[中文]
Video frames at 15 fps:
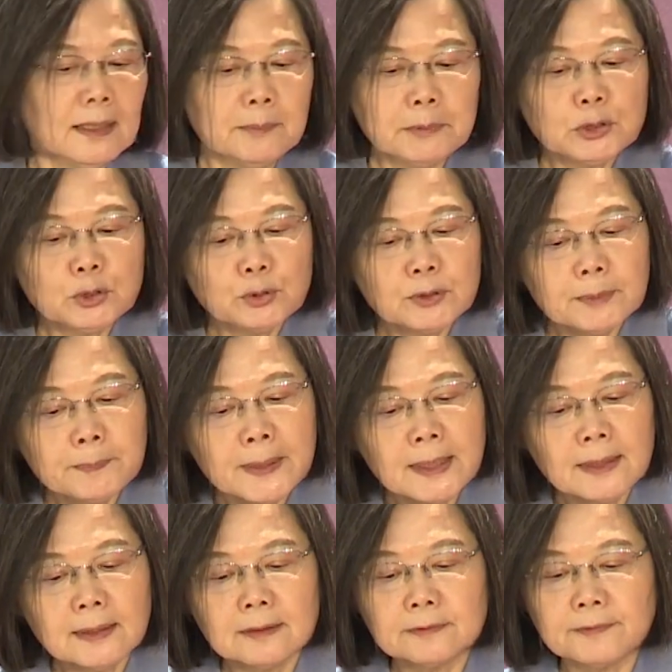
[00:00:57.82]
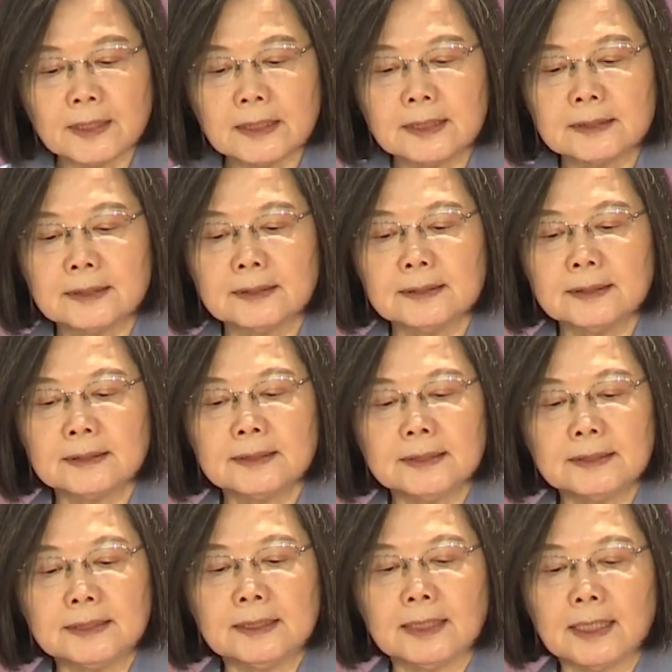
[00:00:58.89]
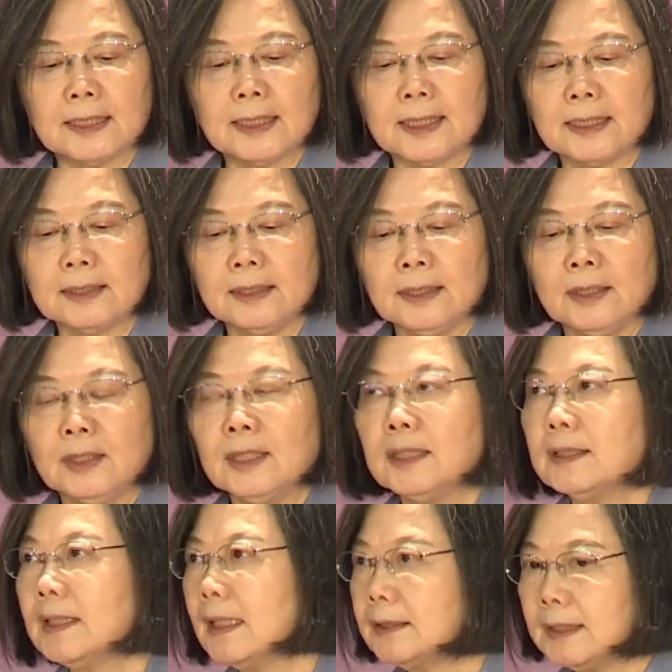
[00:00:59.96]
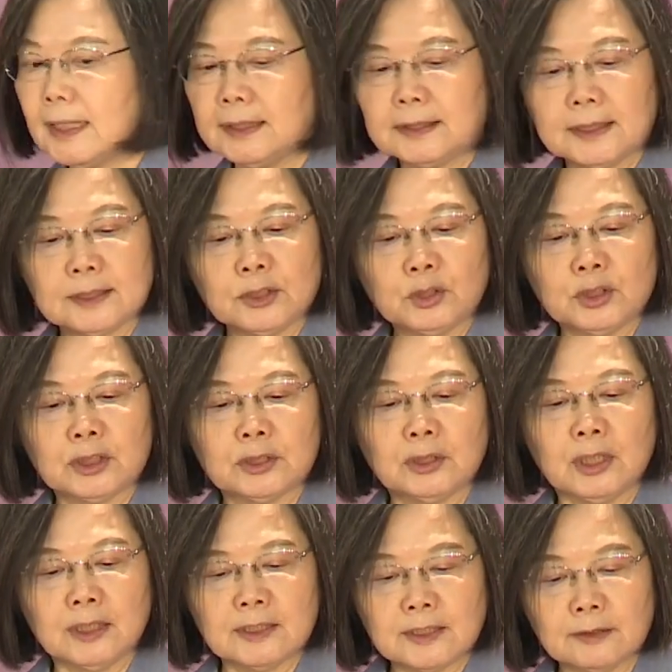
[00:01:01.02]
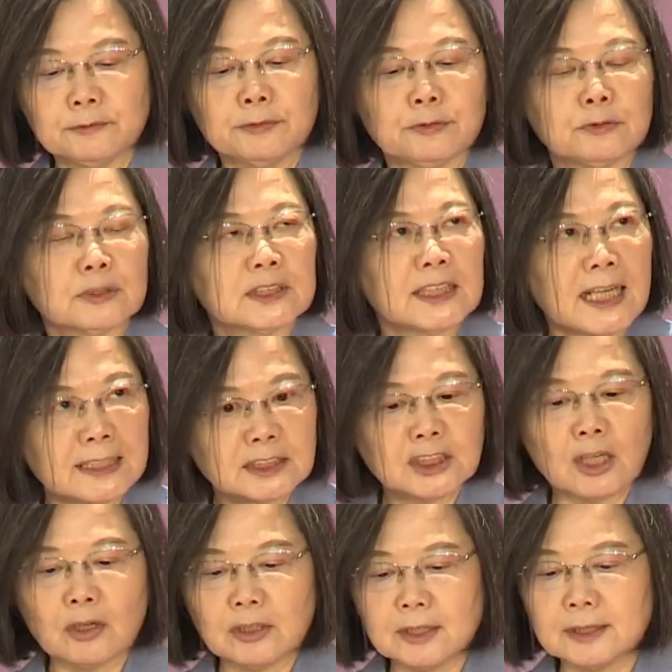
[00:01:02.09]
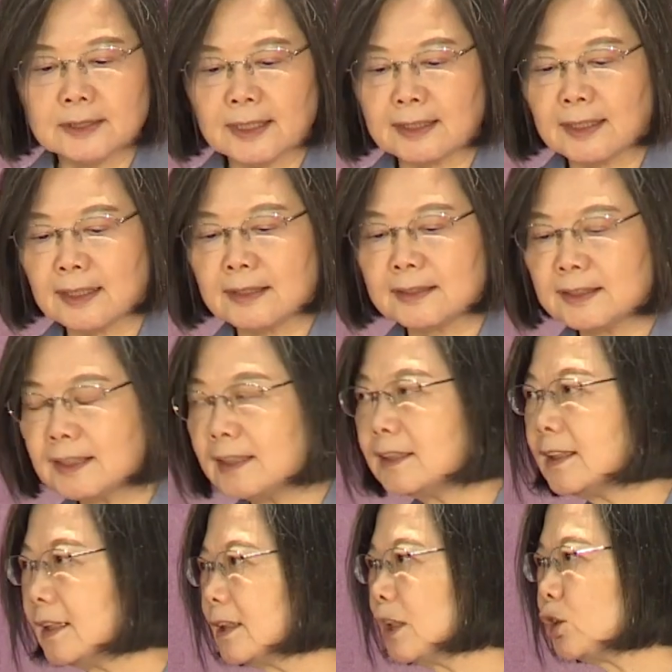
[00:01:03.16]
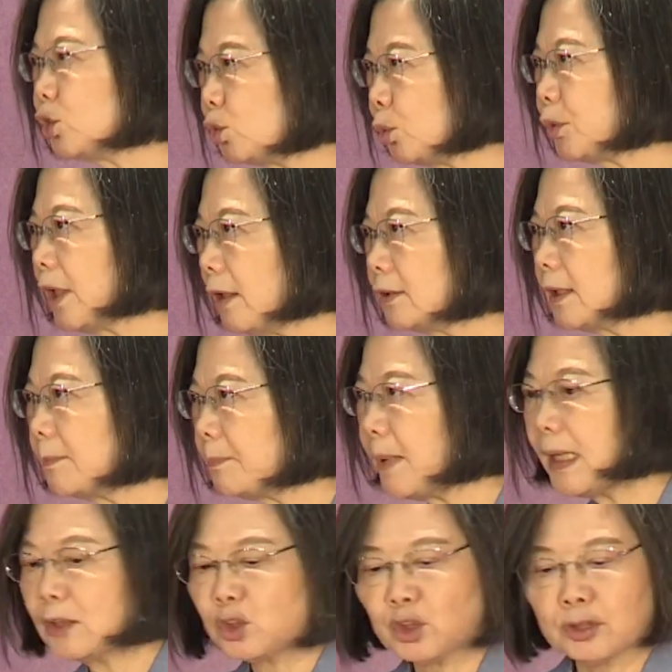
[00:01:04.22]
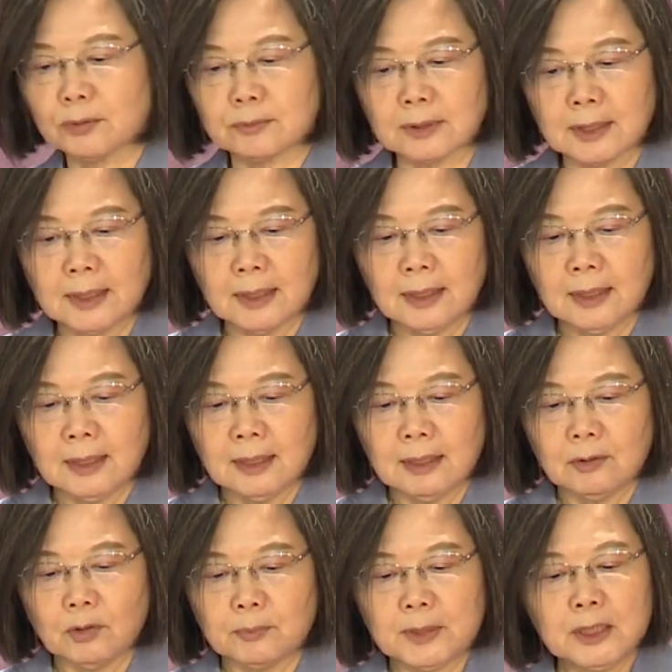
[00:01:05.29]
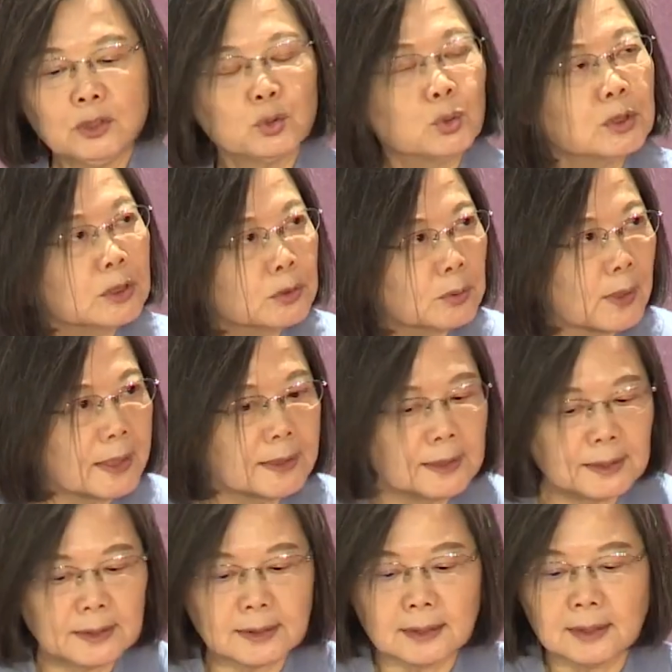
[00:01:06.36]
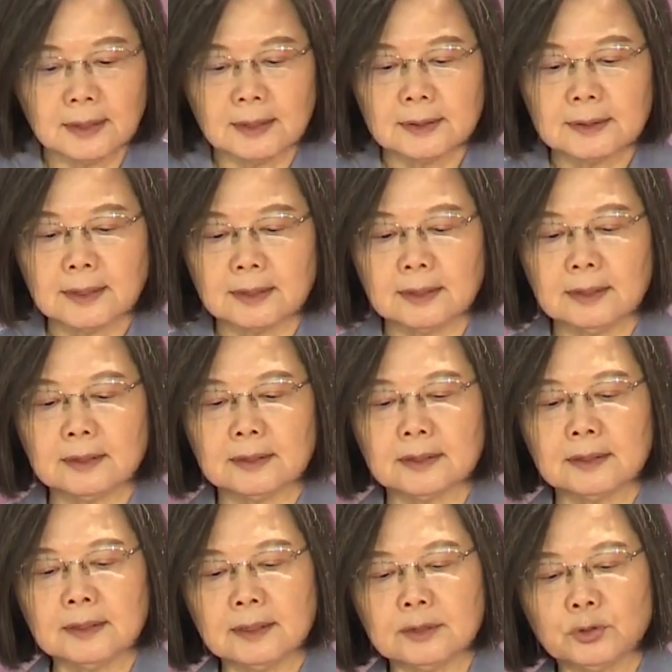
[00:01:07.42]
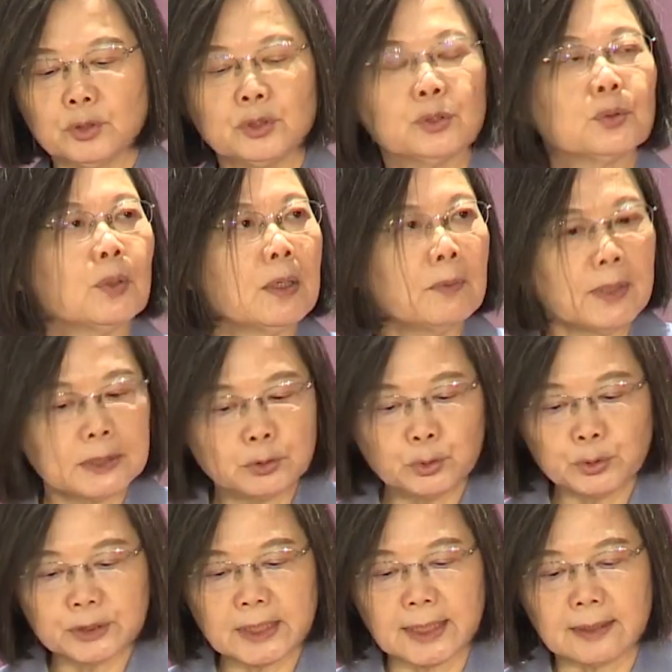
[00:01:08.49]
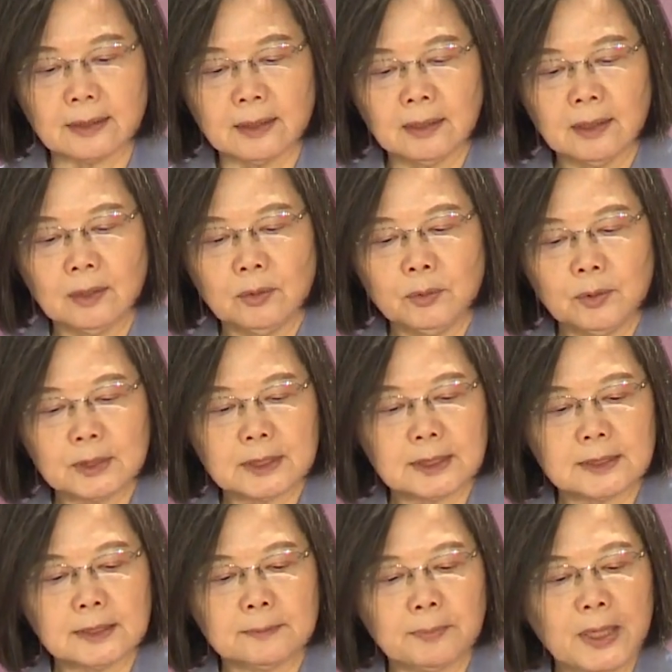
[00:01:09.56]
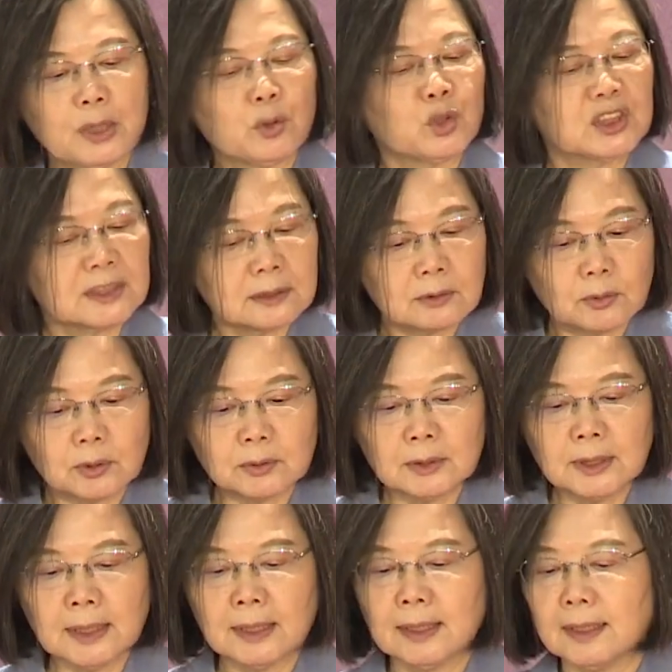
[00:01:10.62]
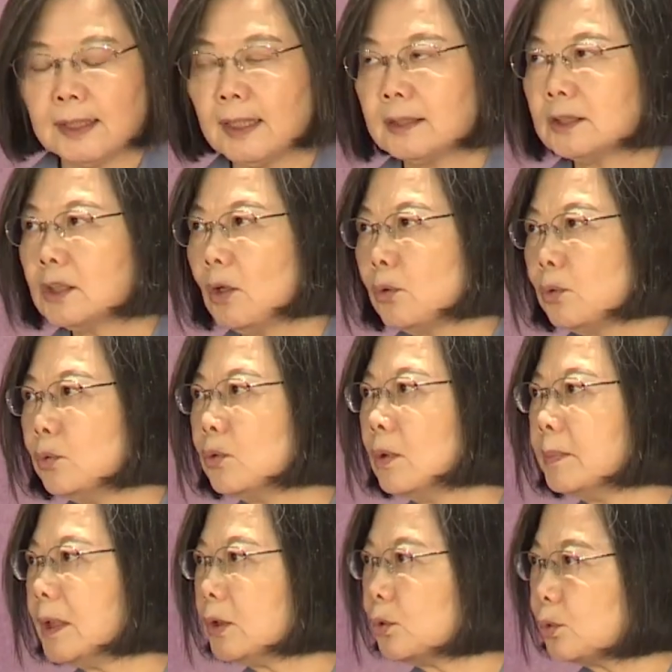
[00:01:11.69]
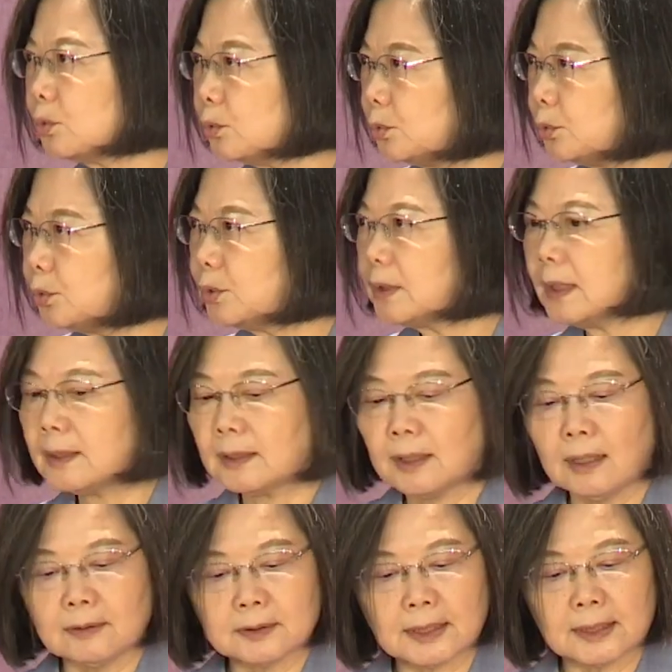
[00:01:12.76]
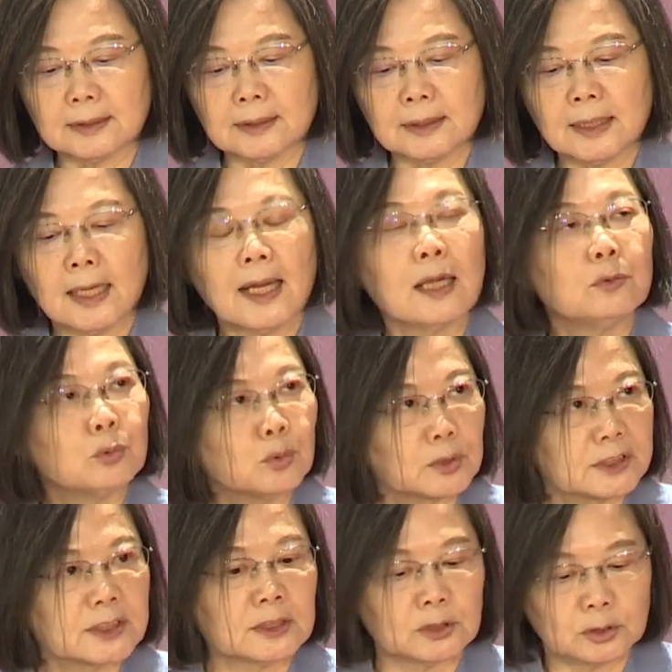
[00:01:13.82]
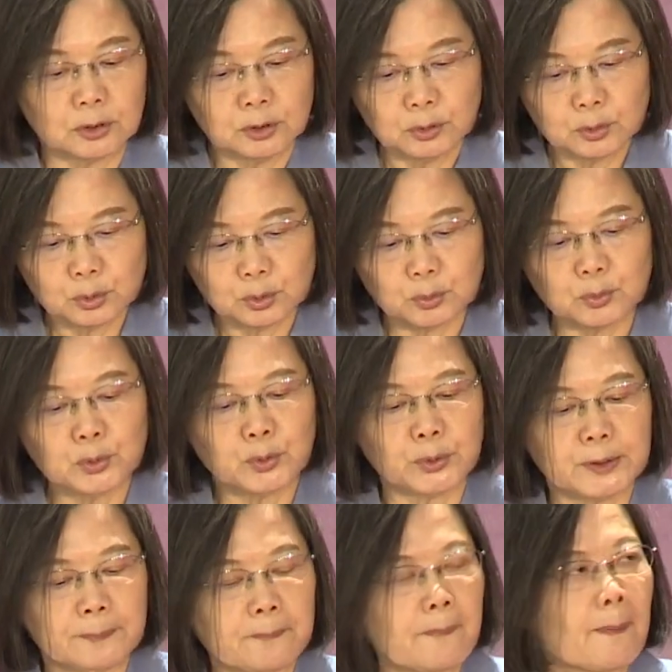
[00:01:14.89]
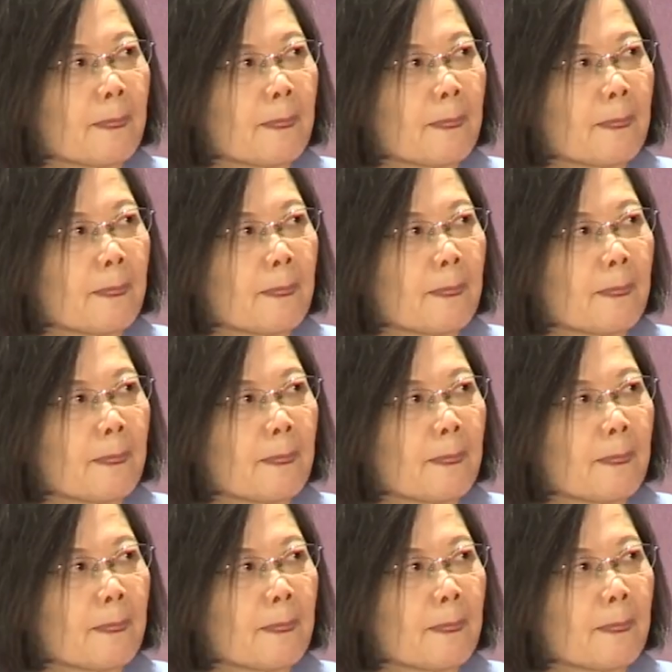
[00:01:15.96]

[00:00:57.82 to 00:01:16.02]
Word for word: 那么，除了配合防疫政策，这几年来，大家也是政府长照二点零政的重要的帮手。我们很多的团体成立社区关怀据点，或者是培育志工来照顾我们独居的老人和弱势族群。